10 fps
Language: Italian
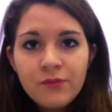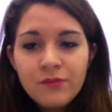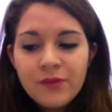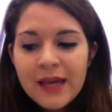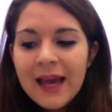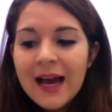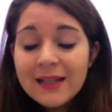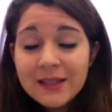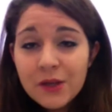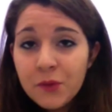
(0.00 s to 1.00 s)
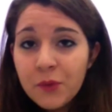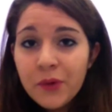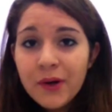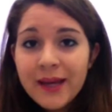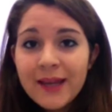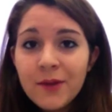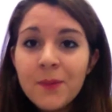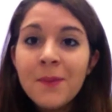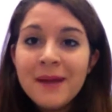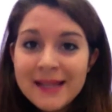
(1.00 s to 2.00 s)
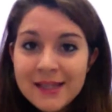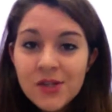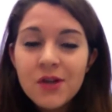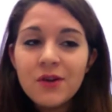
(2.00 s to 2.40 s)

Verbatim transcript: vi assicuro che dopo mesi ci